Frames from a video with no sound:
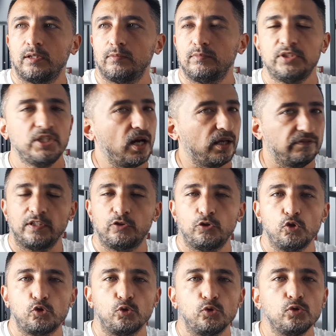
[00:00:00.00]
bir şey
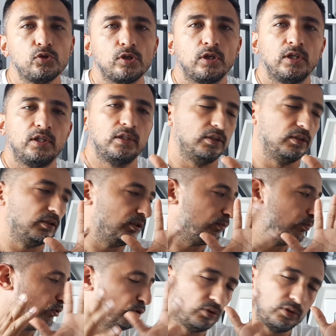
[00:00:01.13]
anlatıyorsunuz. E,
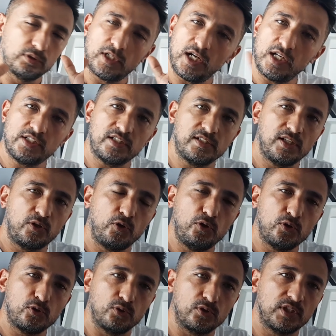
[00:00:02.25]
bunu karşınıza
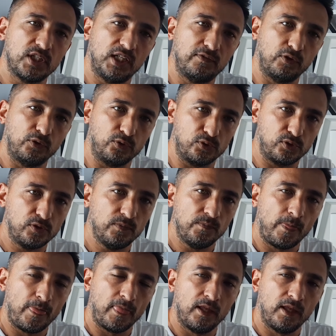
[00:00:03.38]
koyuyorsunuz telefonunuzu.